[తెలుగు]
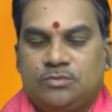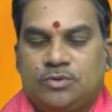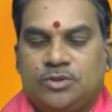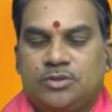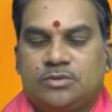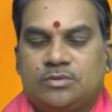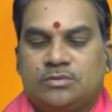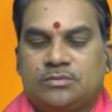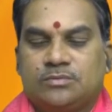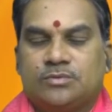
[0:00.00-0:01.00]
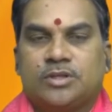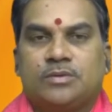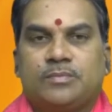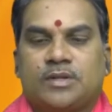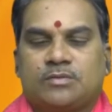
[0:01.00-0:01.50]
వృద్ధియోగం
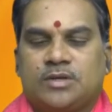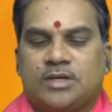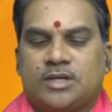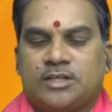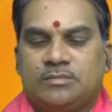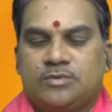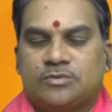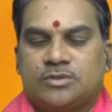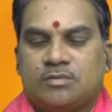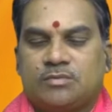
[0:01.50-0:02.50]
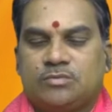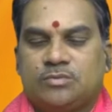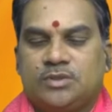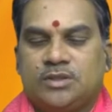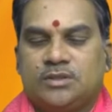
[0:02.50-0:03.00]
ఉదయం పదకొండు గంటల ఎనిమిది నిమిషాల వరకు
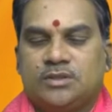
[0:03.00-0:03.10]
ఉంది